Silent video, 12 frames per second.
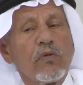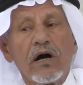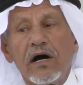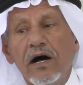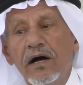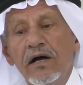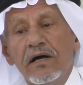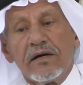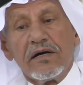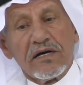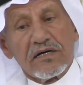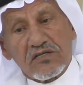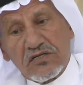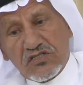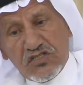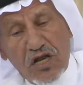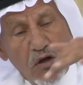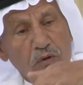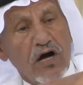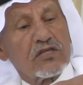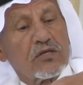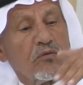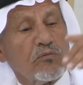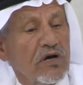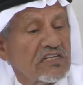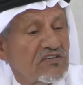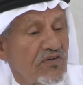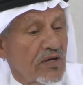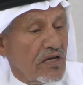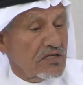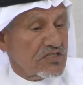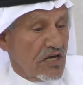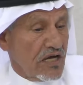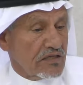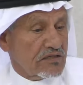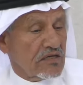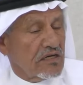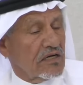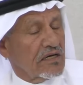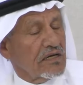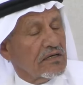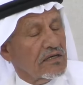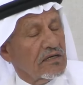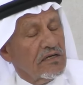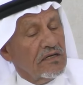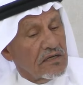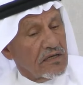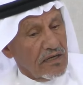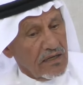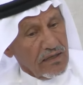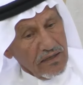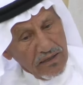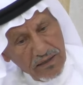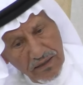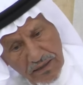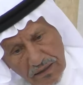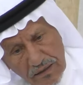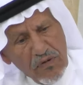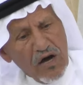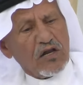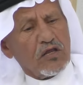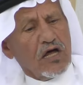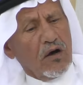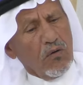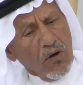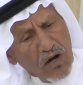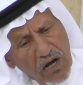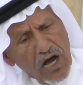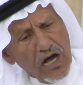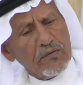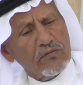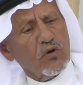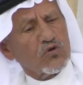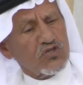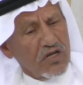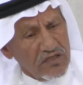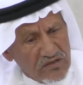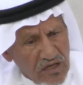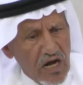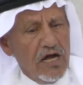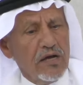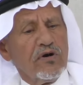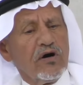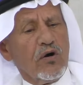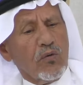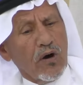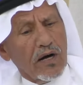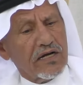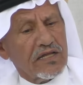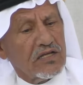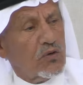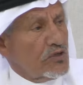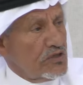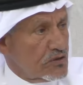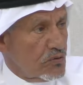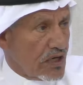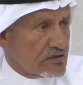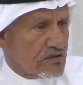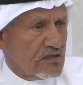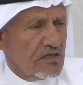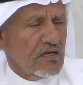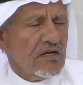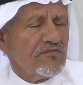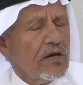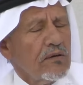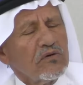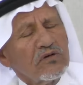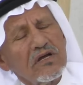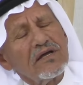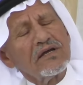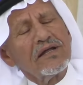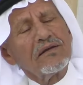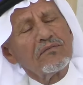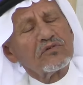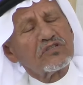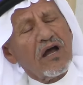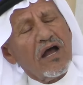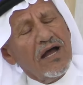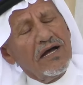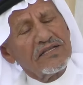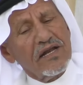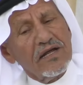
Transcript: آه، الصلوات ثم يتفرغ لزياره آه، آه، المرضى واقاربه وصله رحمه وكذا يكون عنده وقت. فالمتقاعد